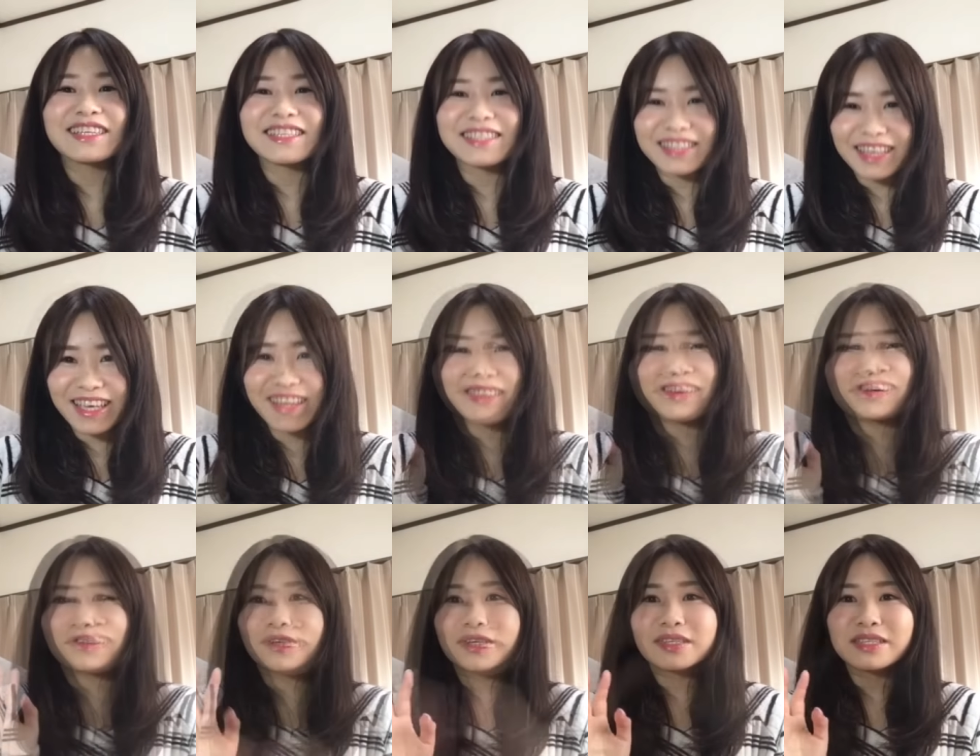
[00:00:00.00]
んですけ
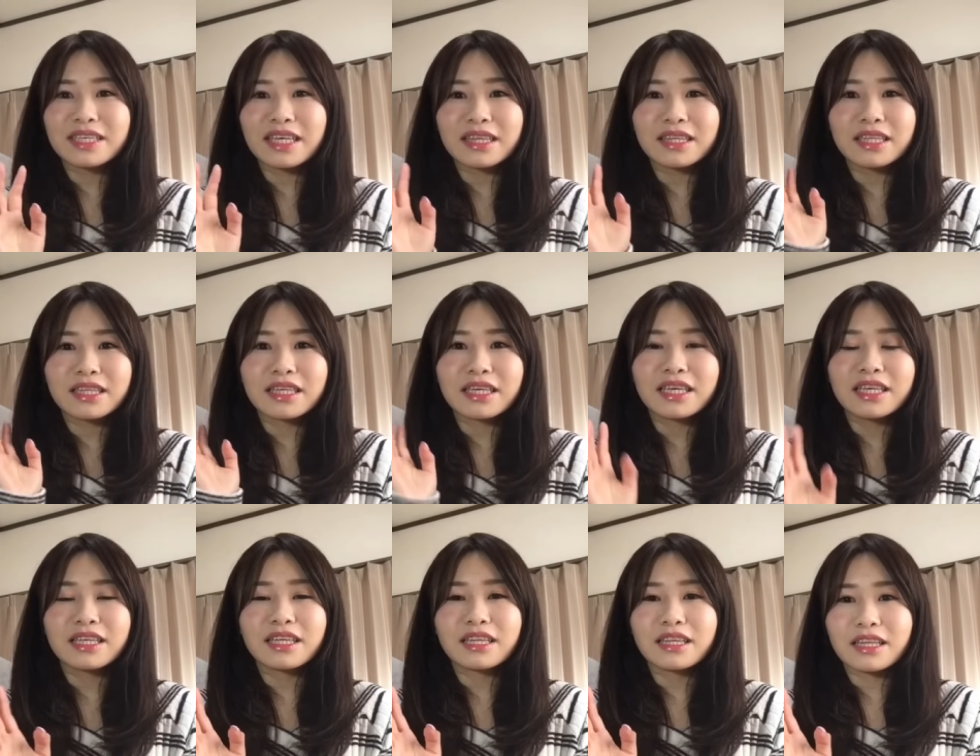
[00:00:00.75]
ど、ーフェスやってた
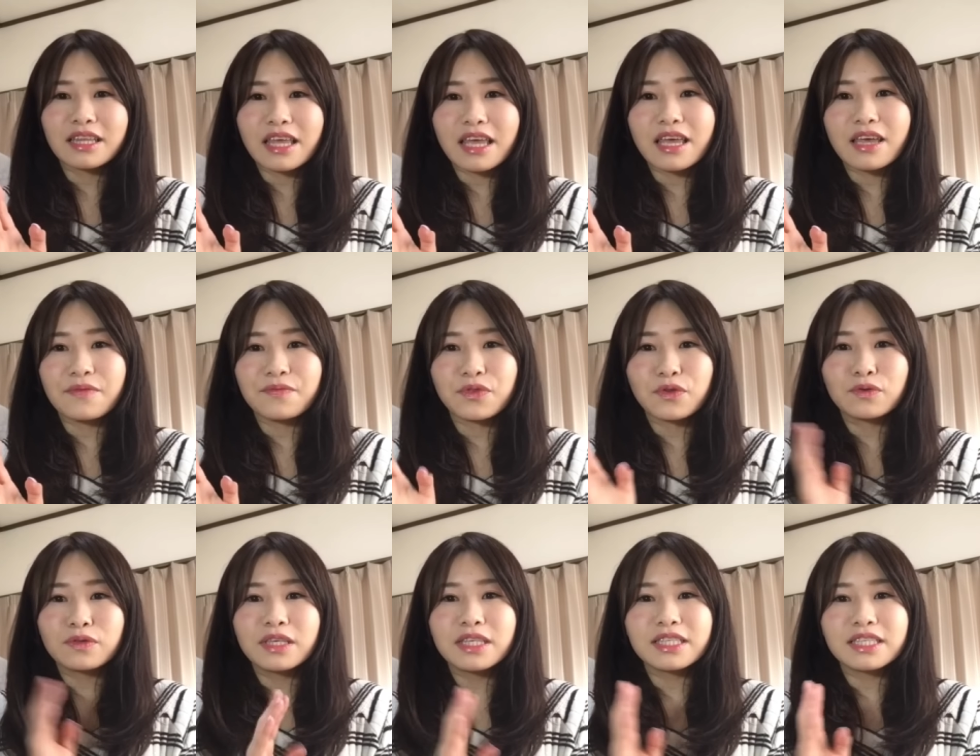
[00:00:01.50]
日なので、
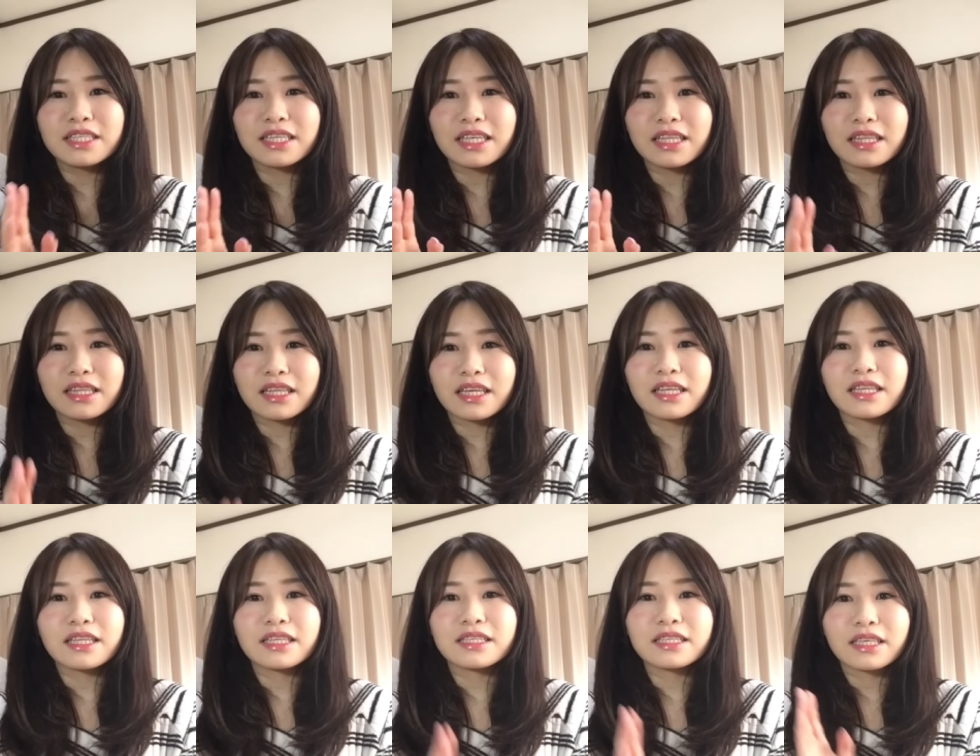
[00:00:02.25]
土日だった
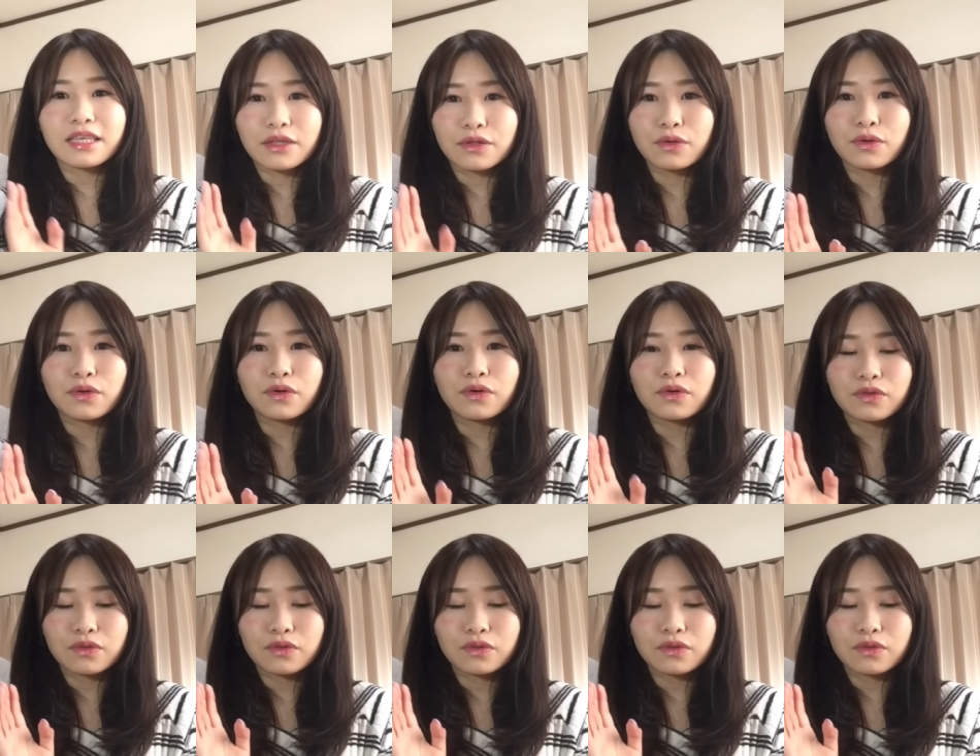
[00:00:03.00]
んですけど、